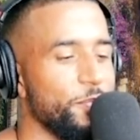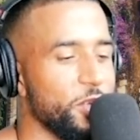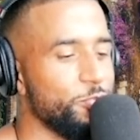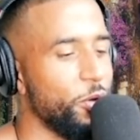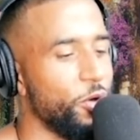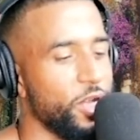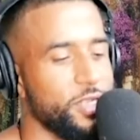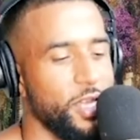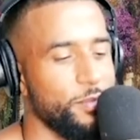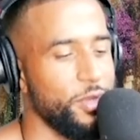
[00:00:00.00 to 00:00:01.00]
Das braucht
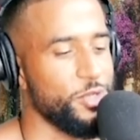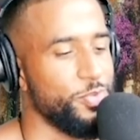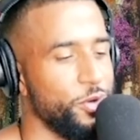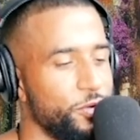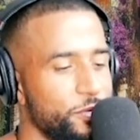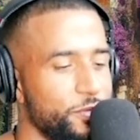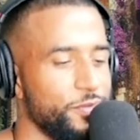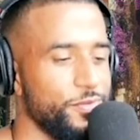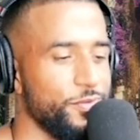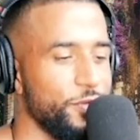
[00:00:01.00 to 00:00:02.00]
halt kein Mensch, Bro.
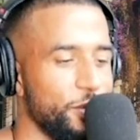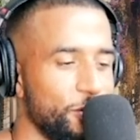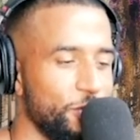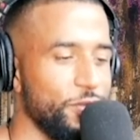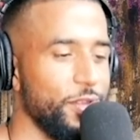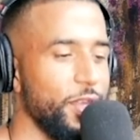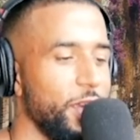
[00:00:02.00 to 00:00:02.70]
Weißt du?